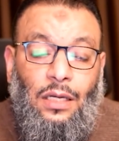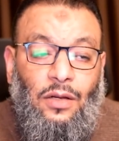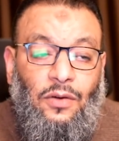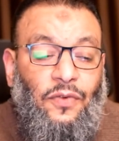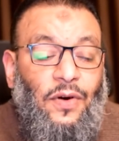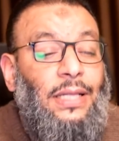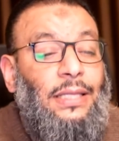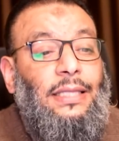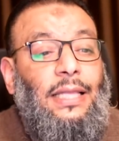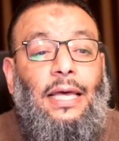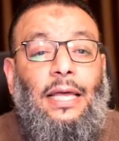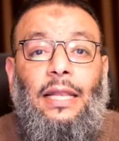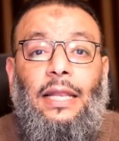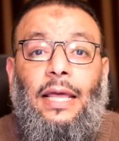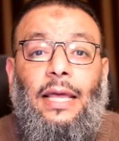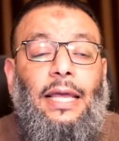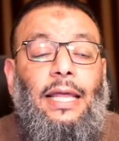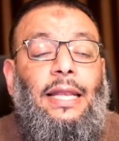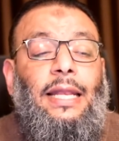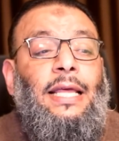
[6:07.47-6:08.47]
فانت
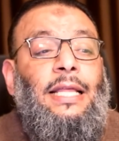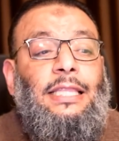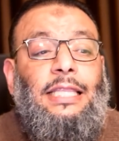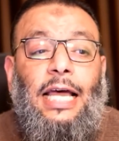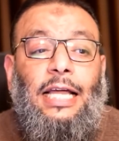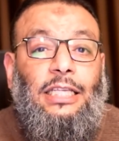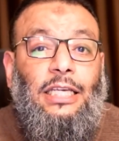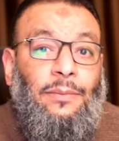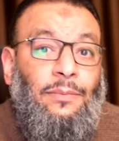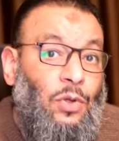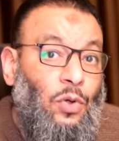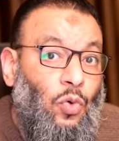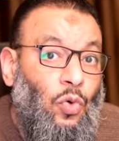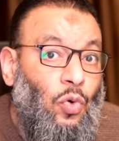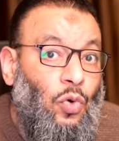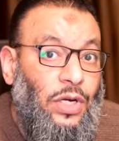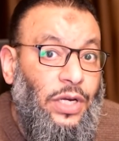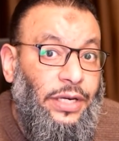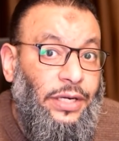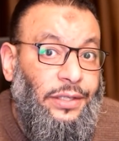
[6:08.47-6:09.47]
اللي انت هتعمله
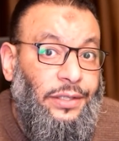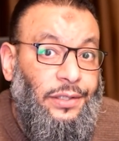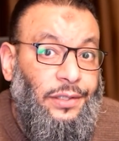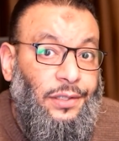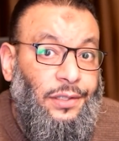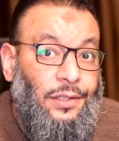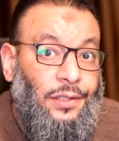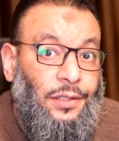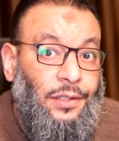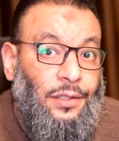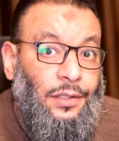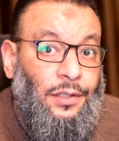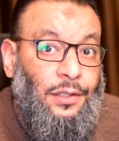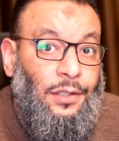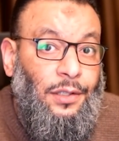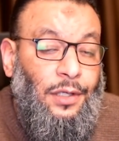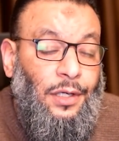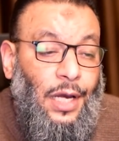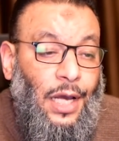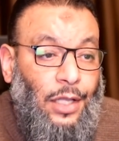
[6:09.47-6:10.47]
له ايه؟
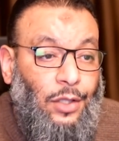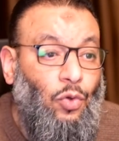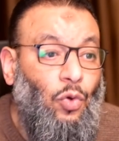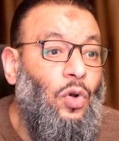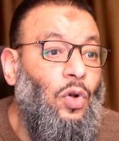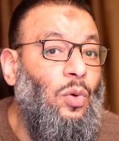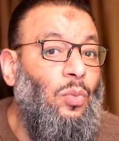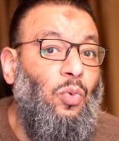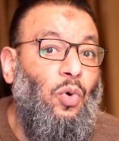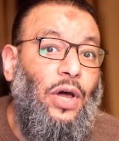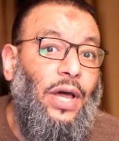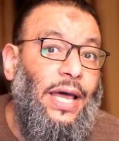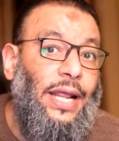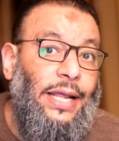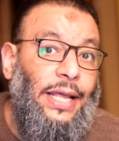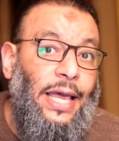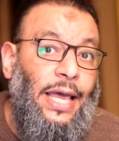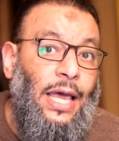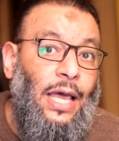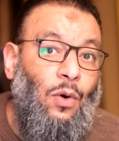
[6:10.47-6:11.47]
هتقول له
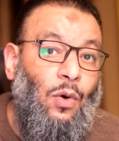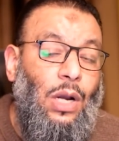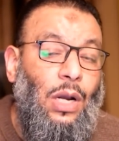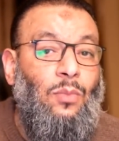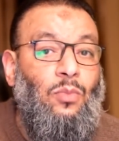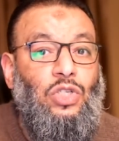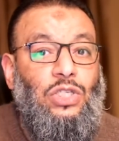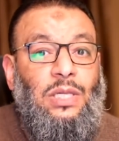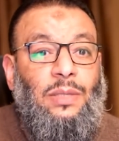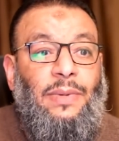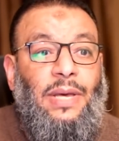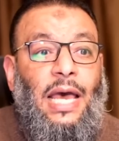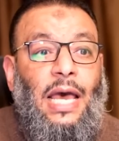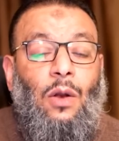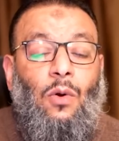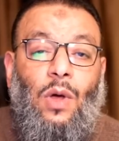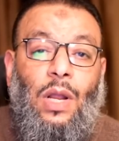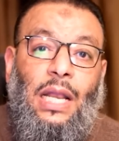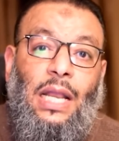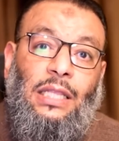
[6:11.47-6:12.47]
البخاري قال ولا مسلم قال
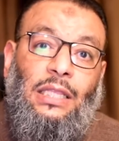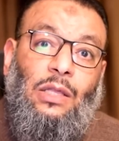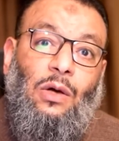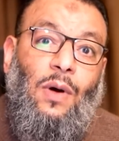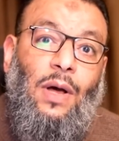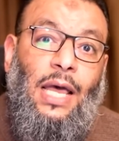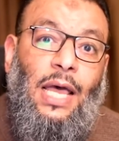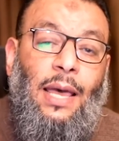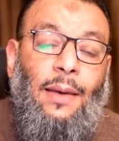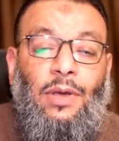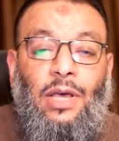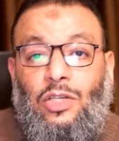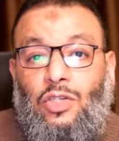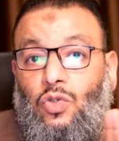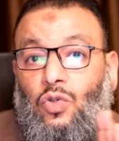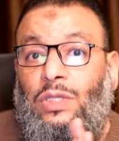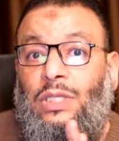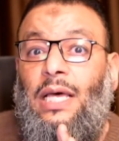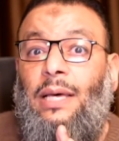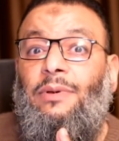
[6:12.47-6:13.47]
ولا انت وهابي
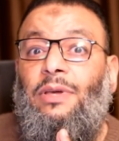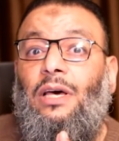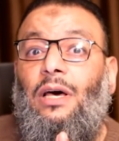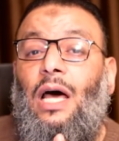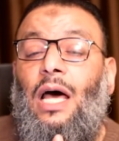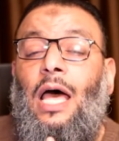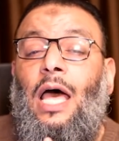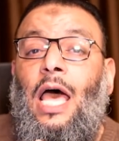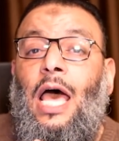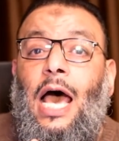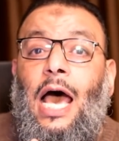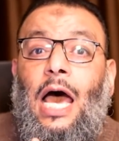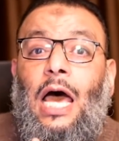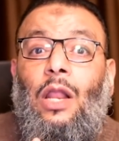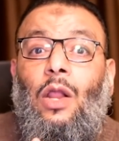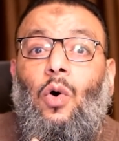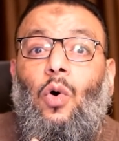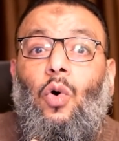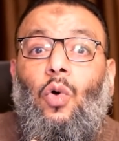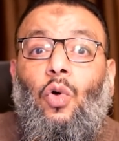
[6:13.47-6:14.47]
اصل النبي
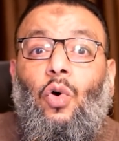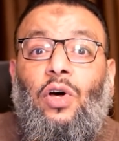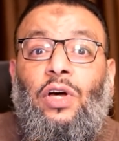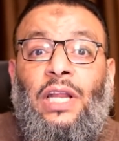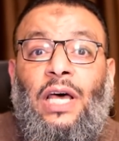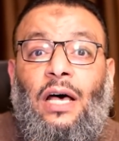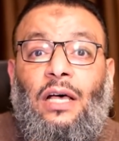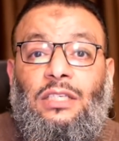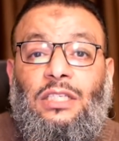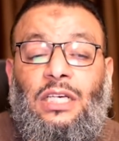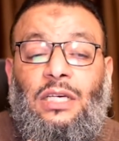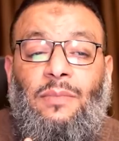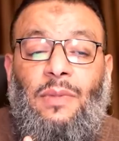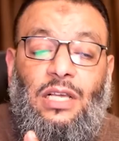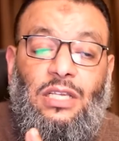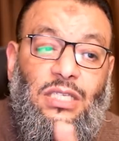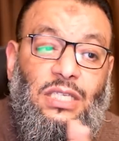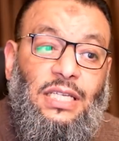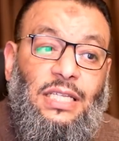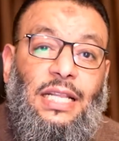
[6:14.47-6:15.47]
على خلق عظيم
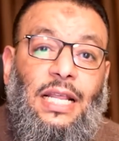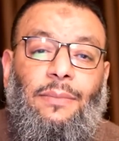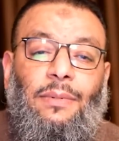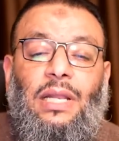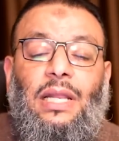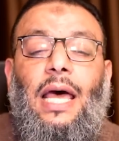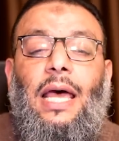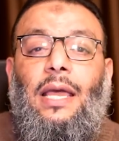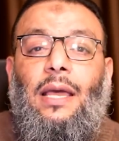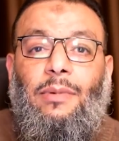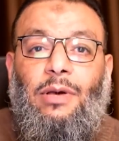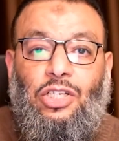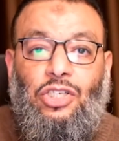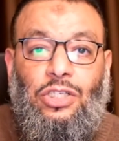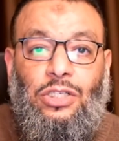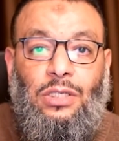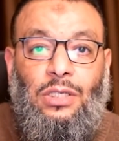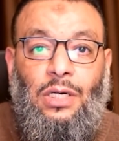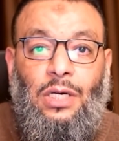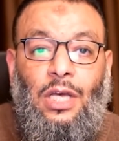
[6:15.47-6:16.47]
اصل النبي لا يا باشا
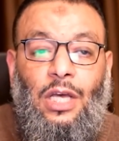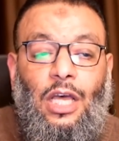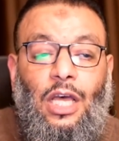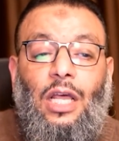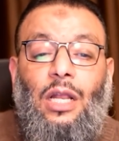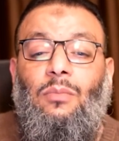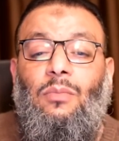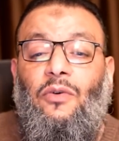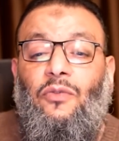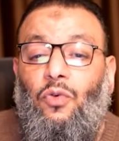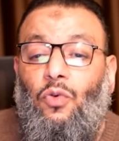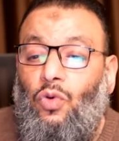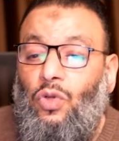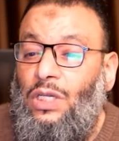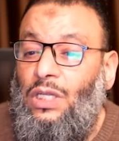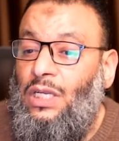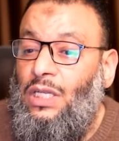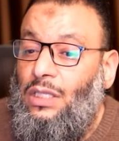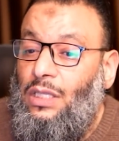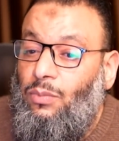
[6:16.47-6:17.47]
المفروض
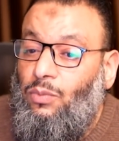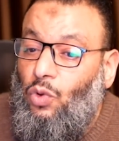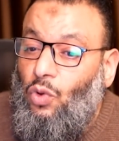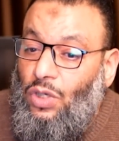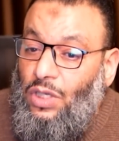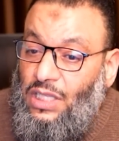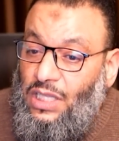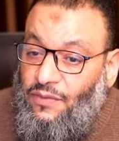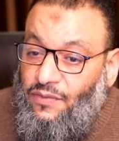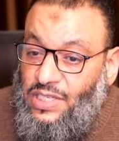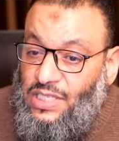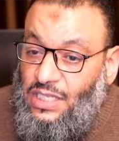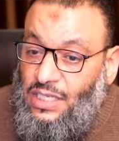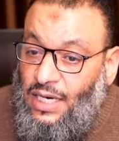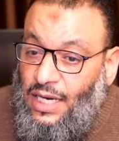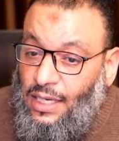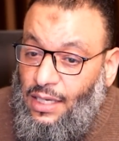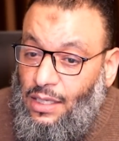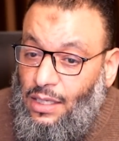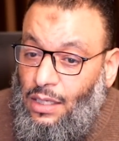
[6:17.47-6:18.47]
ان انت بتروح
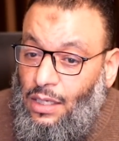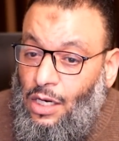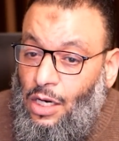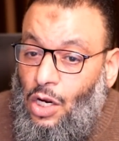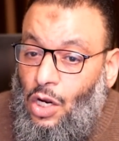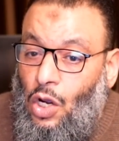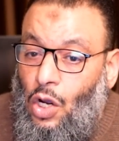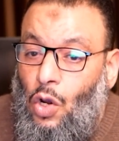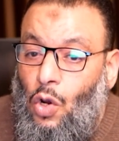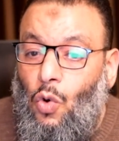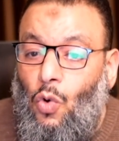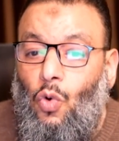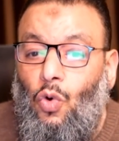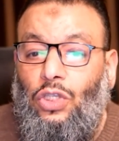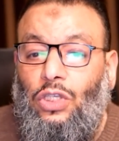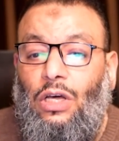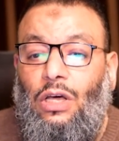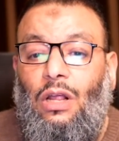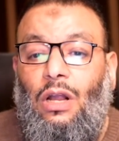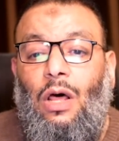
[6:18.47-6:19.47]
لتفاسيرك
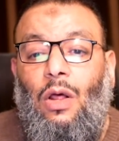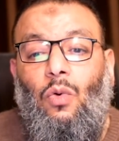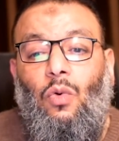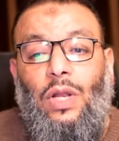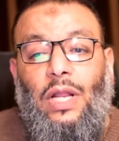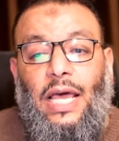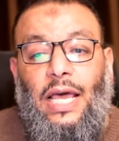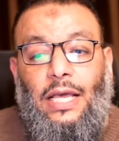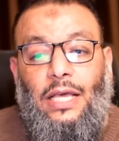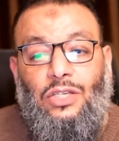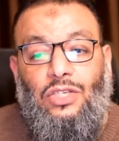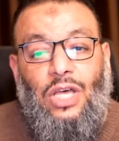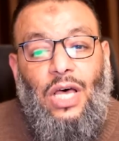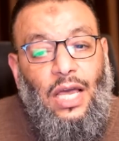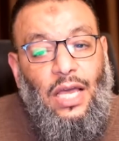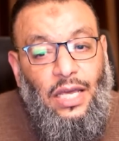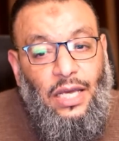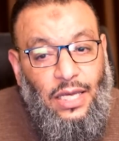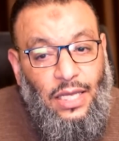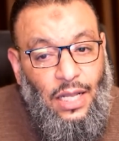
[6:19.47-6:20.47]
وتقرا له الايه
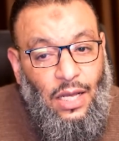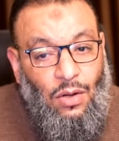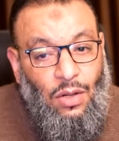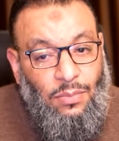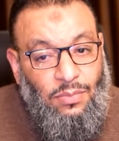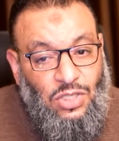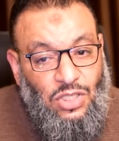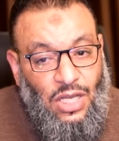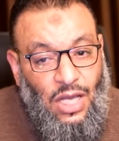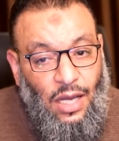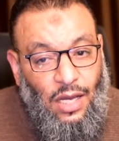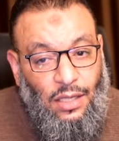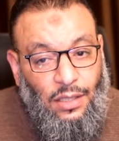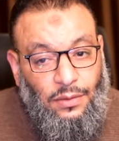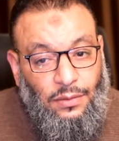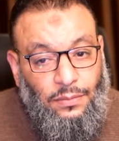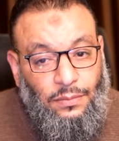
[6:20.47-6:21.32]
صح كده ولا مش صح؟